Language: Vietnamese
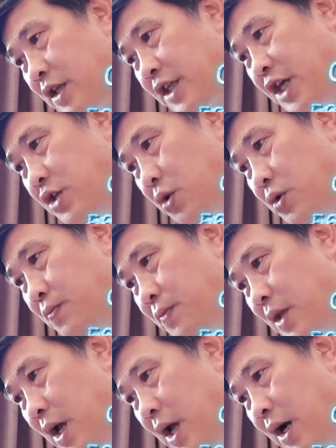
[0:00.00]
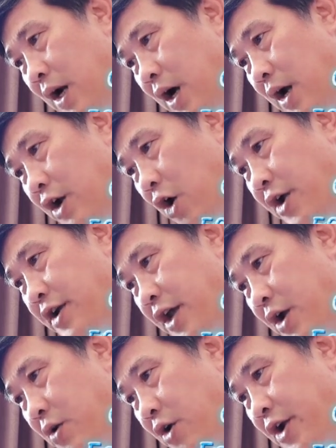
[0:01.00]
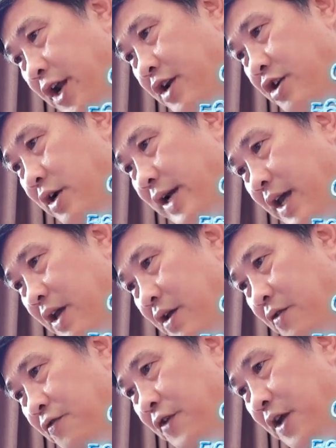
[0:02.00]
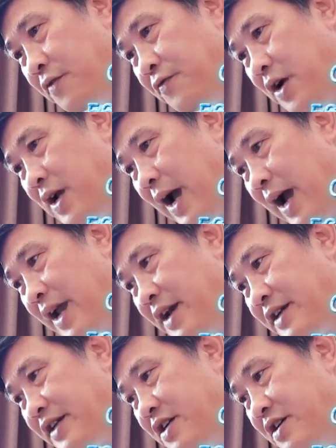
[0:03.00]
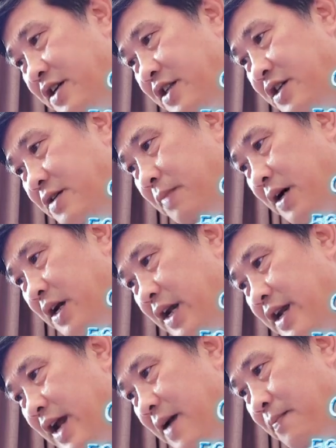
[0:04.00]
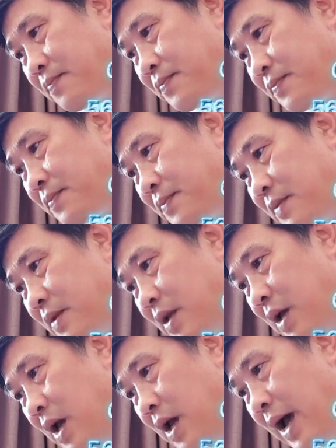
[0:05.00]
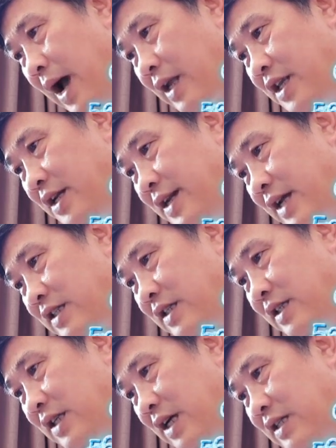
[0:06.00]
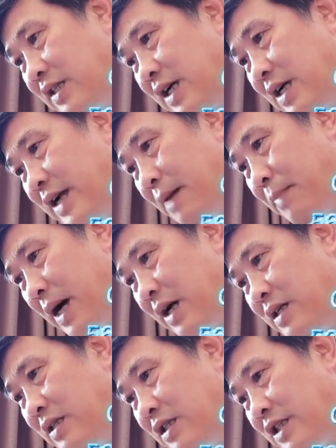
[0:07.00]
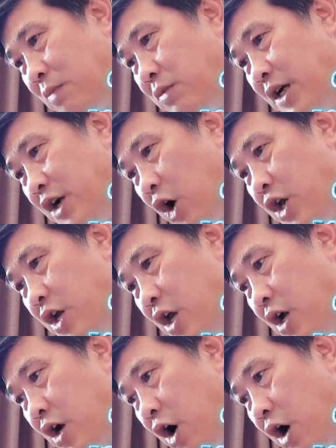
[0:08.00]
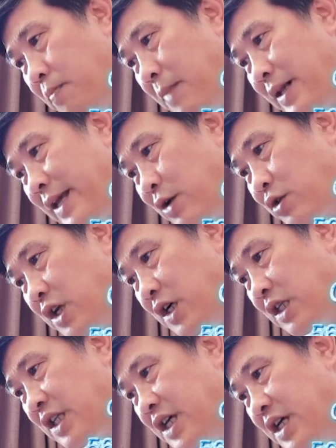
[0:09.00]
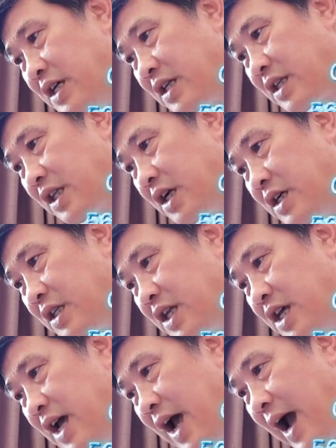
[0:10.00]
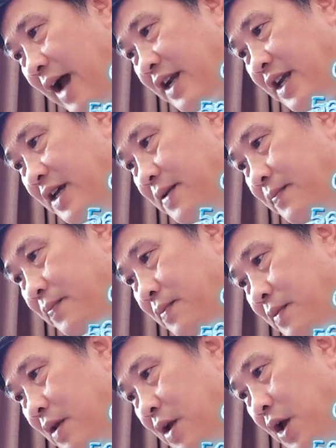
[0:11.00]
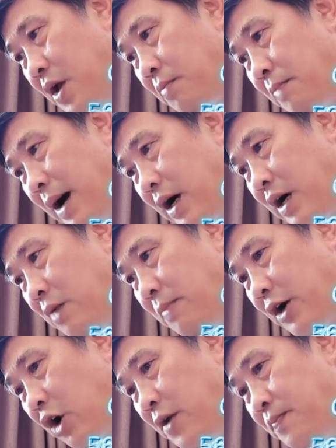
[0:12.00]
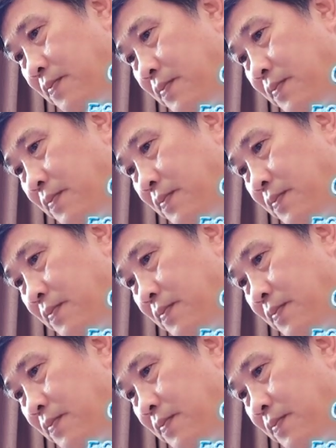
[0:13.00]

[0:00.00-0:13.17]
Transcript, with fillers: Thí chủ, lời nói đều nói đến nước này, phiền phức ngài đưa thư mời lấy ra. hạt nhân đại sư thần sắc đạm mạc, trong lời nói còn mang theo từng tia, từng tia hàn ý. Bằng không mà nói,